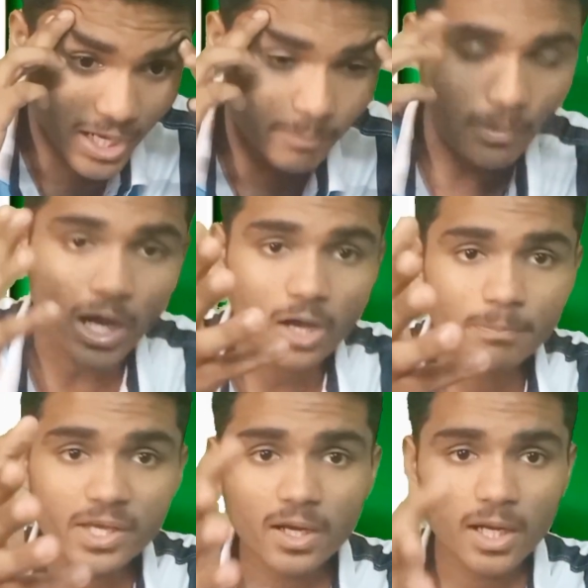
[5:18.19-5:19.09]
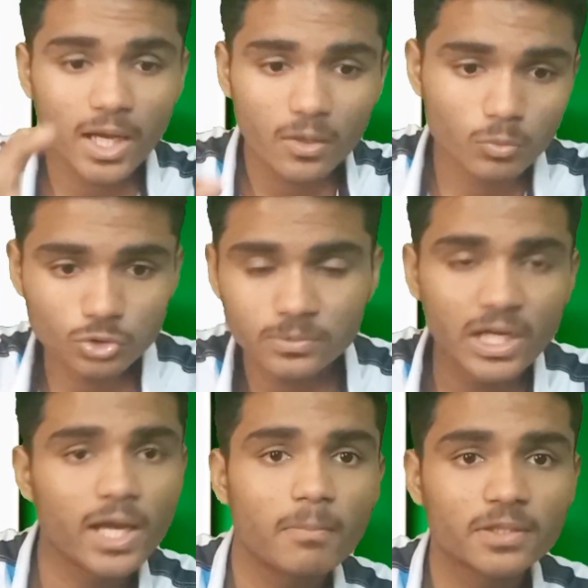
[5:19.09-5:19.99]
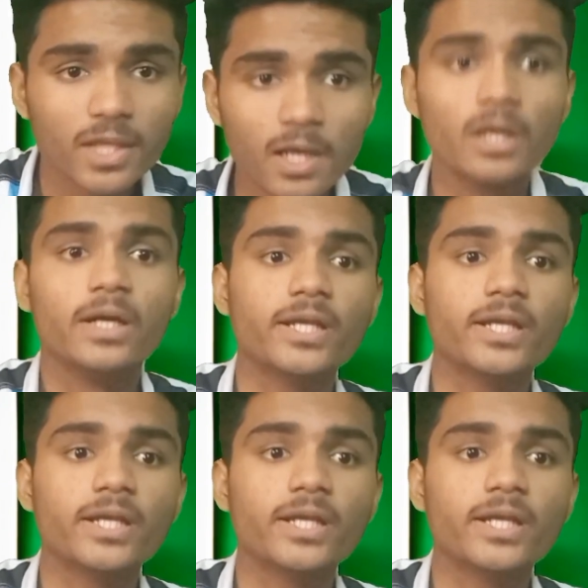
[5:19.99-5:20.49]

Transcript: आया आया पिया खाया हो कुछ भी आया बंदा